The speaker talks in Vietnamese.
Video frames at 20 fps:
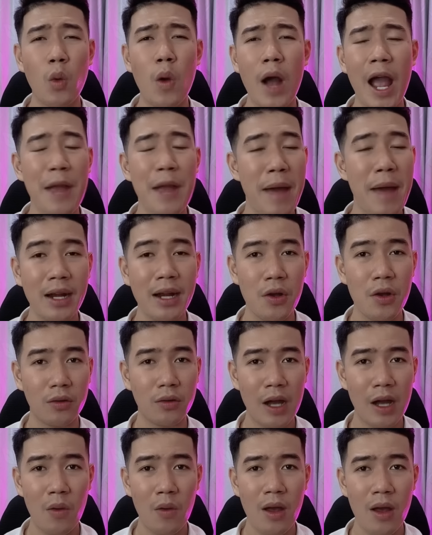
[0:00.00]
có ai bán
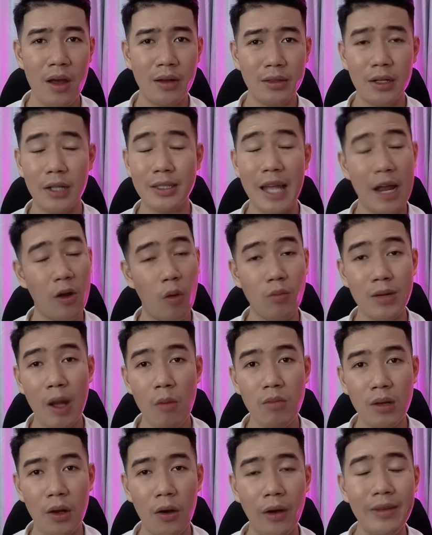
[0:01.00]
được đâu người ta cũng
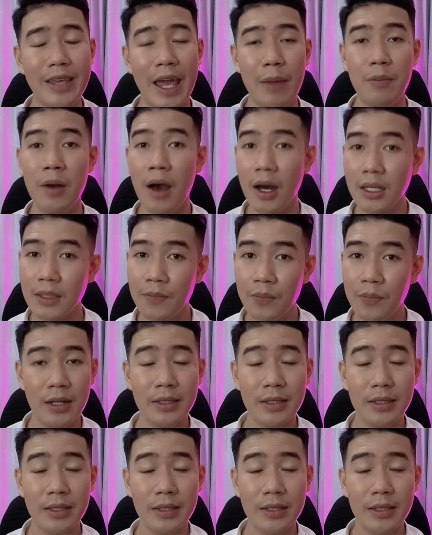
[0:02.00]
đóng cửa dẹp hết